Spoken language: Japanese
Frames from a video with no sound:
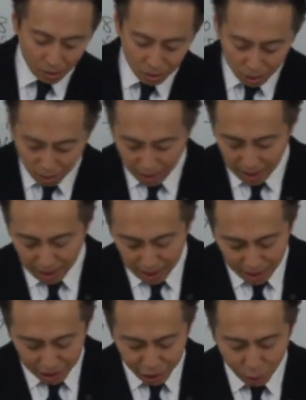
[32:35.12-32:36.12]
で本当はか
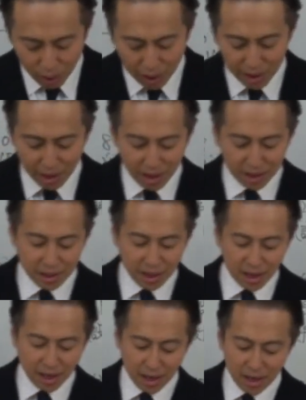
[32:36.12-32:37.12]
なり将来的な
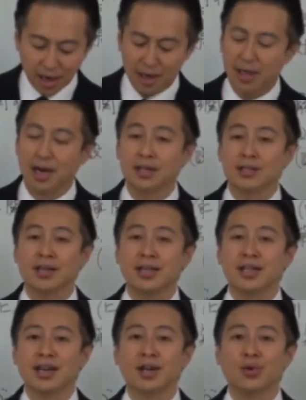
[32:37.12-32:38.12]
設計で書いたはずな
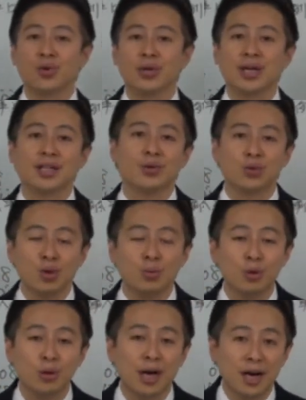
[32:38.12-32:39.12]
んだけどなんてこと
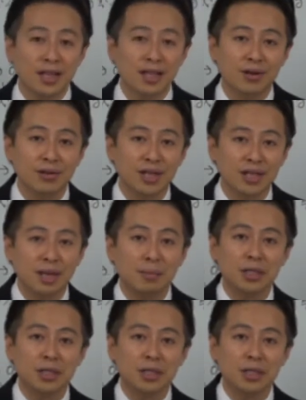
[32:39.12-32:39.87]
も伺ってるんですが、